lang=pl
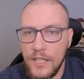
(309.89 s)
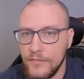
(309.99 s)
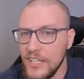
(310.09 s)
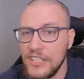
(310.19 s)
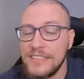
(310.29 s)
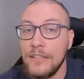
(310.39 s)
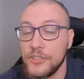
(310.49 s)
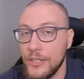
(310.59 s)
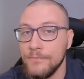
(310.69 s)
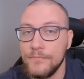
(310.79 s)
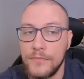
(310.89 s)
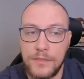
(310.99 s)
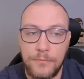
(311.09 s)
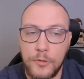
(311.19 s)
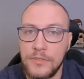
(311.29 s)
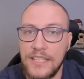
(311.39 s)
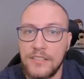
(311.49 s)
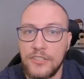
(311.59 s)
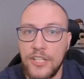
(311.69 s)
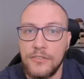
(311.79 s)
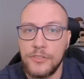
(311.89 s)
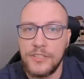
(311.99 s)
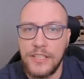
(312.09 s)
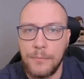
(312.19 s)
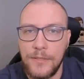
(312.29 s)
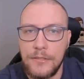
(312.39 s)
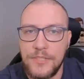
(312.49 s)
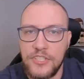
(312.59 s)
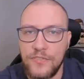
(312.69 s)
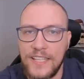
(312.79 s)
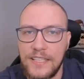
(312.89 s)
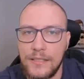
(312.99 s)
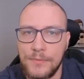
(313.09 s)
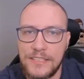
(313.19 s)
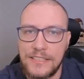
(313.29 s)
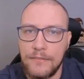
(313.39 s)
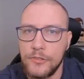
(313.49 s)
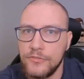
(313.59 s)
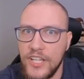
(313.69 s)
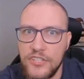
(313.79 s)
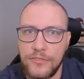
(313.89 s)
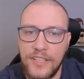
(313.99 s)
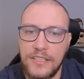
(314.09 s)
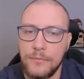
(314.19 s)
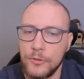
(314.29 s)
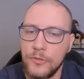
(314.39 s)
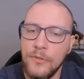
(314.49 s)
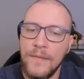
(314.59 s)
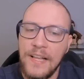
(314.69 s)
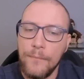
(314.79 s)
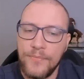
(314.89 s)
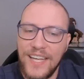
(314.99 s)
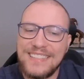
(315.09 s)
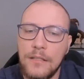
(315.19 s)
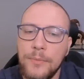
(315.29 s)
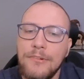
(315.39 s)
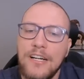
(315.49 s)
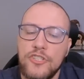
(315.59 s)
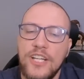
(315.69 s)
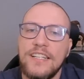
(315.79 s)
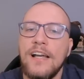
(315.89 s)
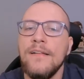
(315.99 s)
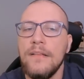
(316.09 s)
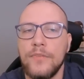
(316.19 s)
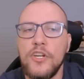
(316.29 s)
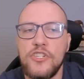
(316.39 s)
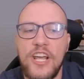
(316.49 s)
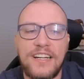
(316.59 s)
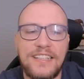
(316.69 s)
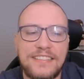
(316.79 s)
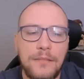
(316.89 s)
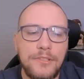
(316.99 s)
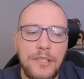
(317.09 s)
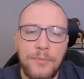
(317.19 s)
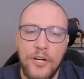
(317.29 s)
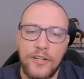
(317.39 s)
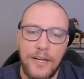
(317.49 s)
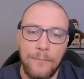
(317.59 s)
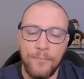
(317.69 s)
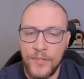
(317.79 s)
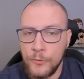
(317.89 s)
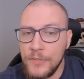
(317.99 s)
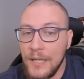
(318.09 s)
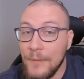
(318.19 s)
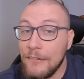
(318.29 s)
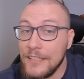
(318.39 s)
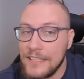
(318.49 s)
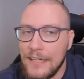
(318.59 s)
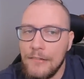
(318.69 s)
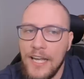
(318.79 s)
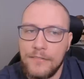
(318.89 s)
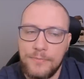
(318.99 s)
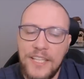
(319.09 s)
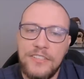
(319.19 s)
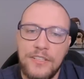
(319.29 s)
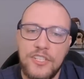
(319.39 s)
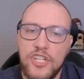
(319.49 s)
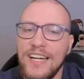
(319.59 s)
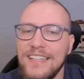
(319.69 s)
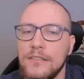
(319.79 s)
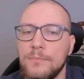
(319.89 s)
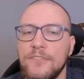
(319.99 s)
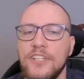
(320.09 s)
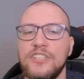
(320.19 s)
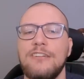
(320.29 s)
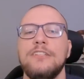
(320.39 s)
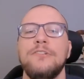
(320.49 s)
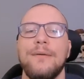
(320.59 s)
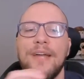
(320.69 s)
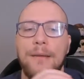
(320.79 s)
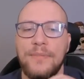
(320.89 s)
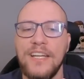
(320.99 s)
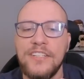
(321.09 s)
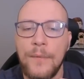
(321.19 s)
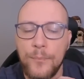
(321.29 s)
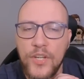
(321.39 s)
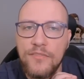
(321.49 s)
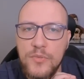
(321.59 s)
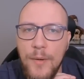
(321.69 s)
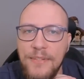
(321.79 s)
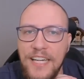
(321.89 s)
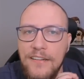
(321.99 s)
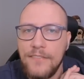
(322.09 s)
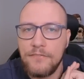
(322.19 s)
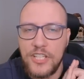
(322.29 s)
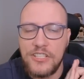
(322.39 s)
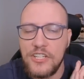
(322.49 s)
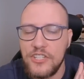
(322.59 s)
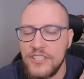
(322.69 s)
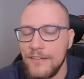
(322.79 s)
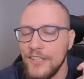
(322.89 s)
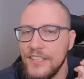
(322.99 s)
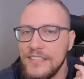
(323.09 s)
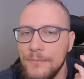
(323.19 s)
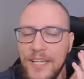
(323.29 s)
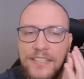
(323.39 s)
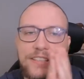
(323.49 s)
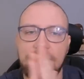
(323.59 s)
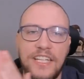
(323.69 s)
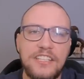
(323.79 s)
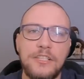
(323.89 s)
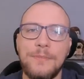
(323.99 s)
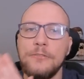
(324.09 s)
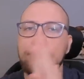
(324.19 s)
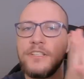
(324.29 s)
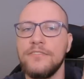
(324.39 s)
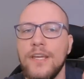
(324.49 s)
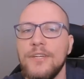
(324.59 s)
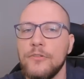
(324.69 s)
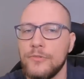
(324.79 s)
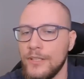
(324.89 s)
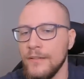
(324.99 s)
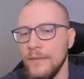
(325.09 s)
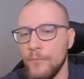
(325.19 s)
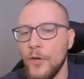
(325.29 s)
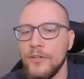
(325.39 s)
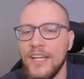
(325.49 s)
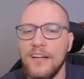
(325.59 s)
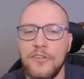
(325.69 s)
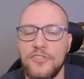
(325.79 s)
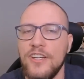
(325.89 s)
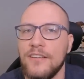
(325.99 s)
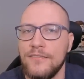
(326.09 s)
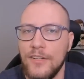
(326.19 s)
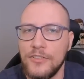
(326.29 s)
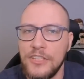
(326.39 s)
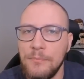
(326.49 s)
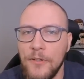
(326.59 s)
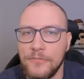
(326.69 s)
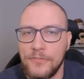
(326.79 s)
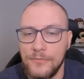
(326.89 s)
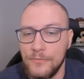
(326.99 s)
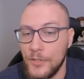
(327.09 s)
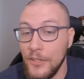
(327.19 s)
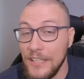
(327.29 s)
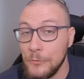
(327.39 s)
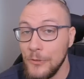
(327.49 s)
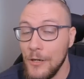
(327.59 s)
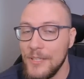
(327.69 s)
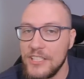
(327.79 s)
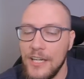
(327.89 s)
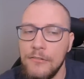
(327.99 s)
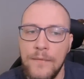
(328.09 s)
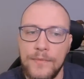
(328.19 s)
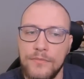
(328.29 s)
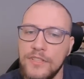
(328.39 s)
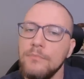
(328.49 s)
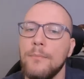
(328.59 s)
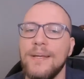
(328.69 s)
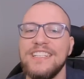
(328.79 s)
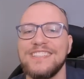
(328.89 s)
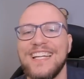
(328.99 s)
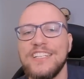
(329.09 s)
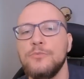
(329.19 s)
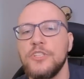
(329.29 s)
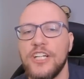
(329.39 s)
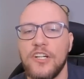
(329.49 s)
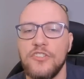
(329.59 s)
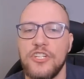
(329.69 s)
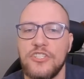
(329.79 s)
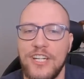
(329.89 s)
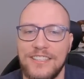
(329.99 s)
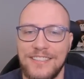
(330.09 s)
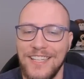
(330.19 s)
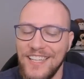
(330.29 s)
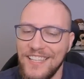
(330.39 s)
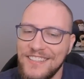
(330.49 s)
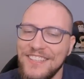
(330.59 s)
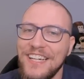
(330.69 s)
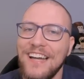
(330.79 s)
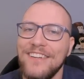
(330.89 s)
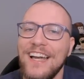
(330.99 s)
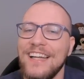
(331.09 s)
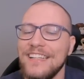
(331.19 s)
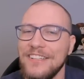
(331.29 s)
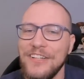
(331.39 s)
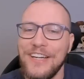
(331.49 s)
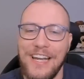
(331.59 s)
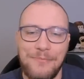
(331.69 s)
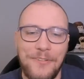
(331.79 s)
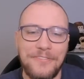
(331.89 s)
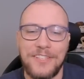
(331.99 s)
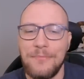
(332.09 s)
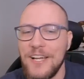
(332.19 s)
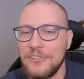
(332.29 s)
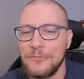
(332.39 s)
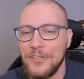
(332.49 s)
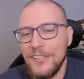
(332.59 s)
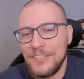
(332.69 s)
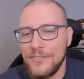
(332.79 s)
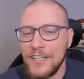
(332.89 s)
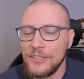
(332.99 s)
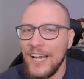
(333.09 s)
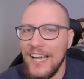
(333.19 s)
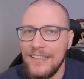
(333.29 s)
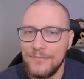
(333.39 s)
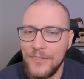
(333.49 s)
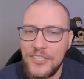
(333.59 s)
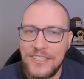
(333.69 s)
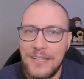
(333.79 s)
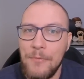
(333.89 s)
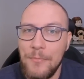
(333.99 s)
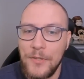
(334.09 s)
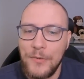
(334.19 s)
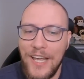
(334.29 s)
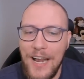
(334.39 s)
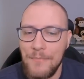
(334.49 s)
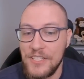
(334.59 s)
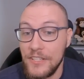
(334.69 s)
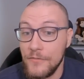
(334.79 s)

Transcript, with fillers: Wieża C8, ku zaskoczeniu wszystkich, były mistrz świata nie podstawił wieży w jednym ruchu, nastąpiła roszada, no i czarne zdobyły pionka. Tutaj białe zagrały F5, czarne odpowiedziały ruchem E5, no i wspominałem wam wcześniej, że zawodnicy mieli 10 minut i 2 minuty. No, jako że Osipow trochę długo myślał, to w tym momencie zaczął mu się kończyć czas. I co ciekawe, Anatoli Karpow zobaczył to i stwierdził, a może zaproponuje remis.